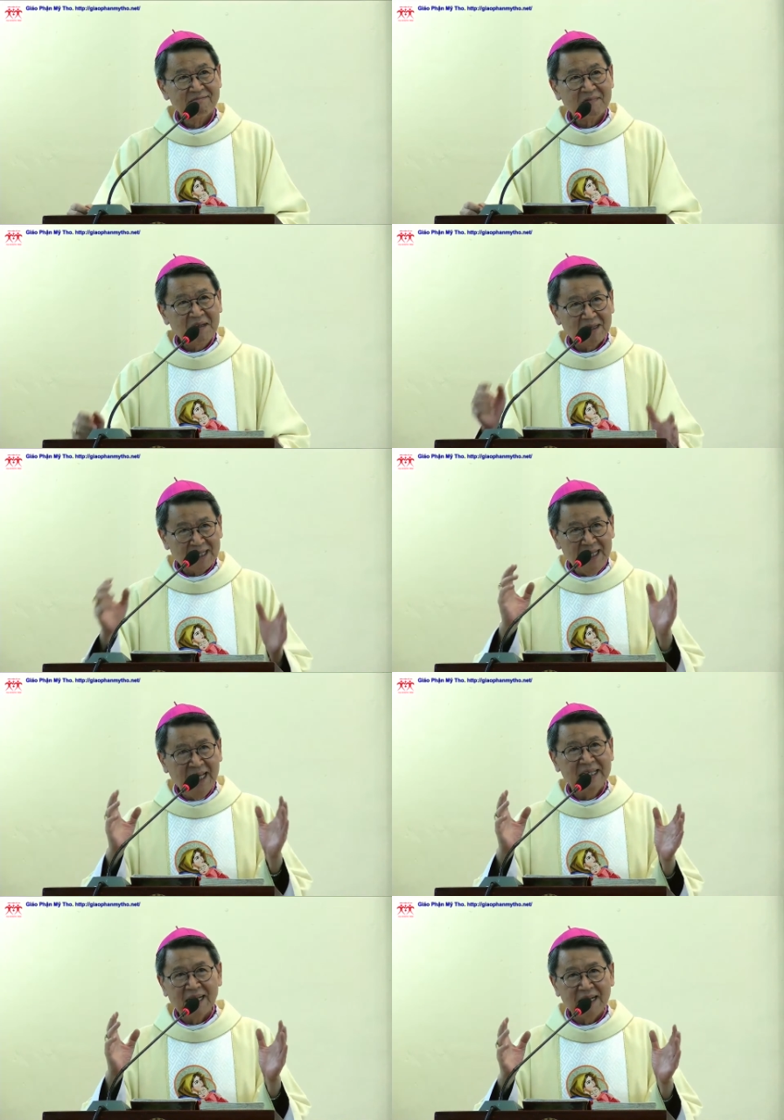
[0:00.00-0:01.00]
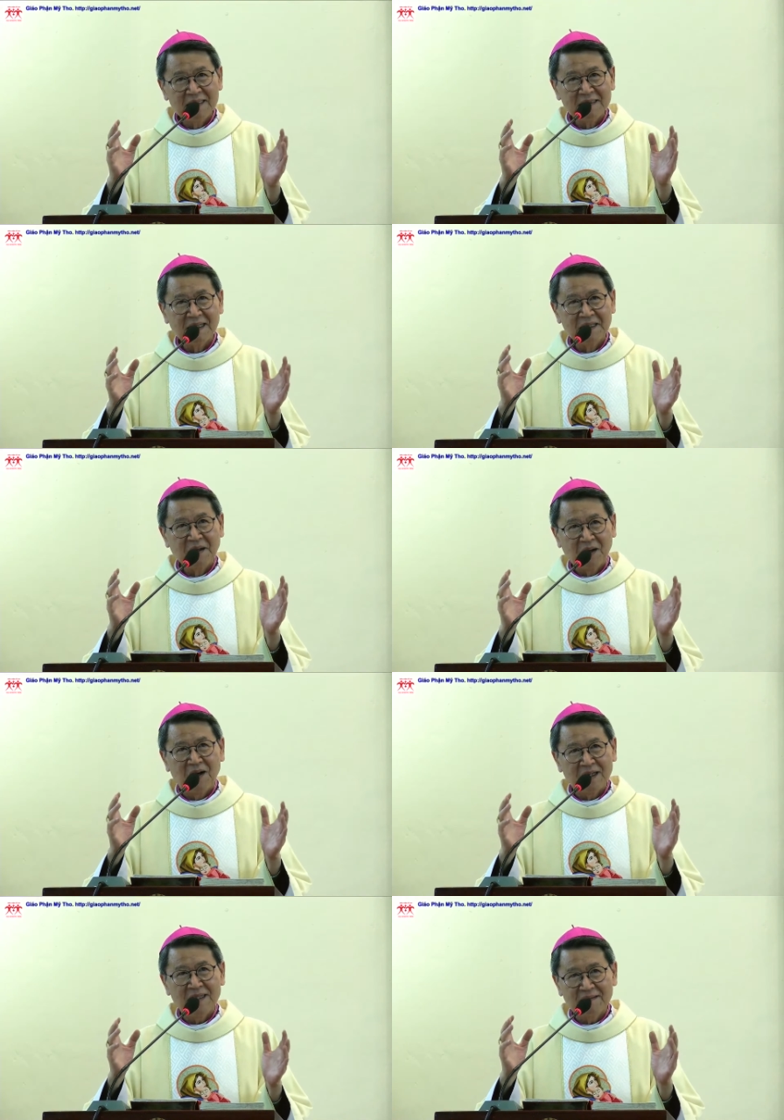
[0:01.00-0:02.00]
Đó là cái hình ảnh để
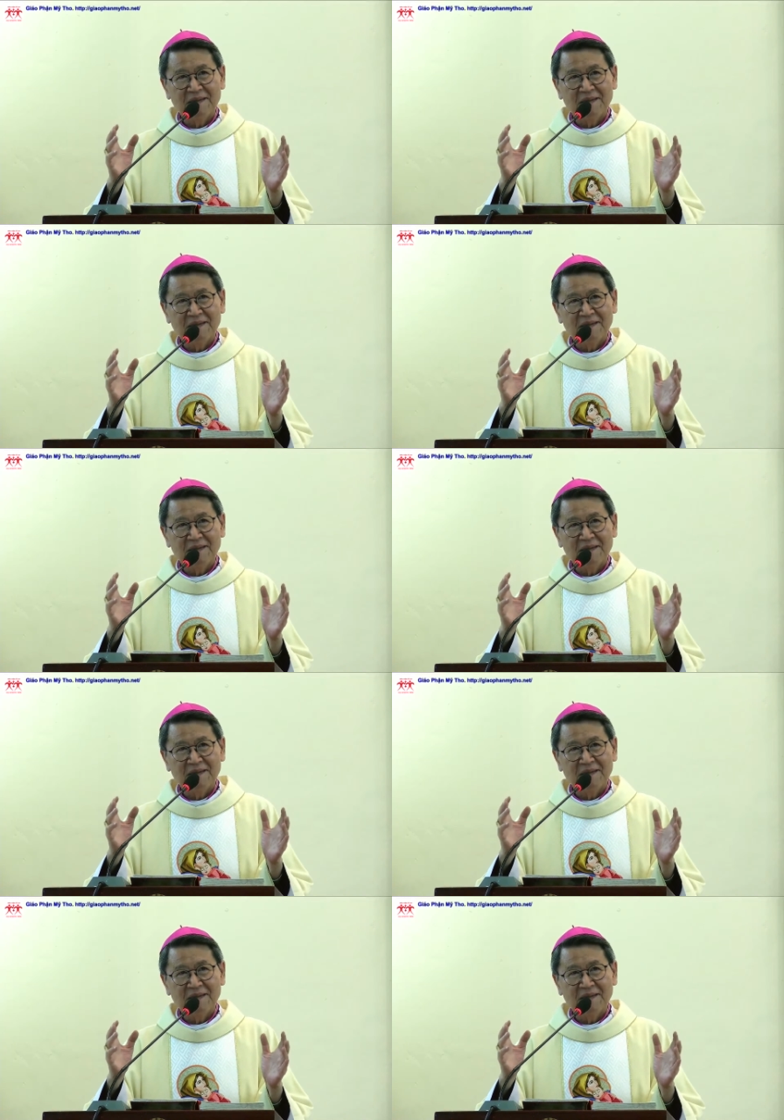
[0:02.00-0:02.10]
nói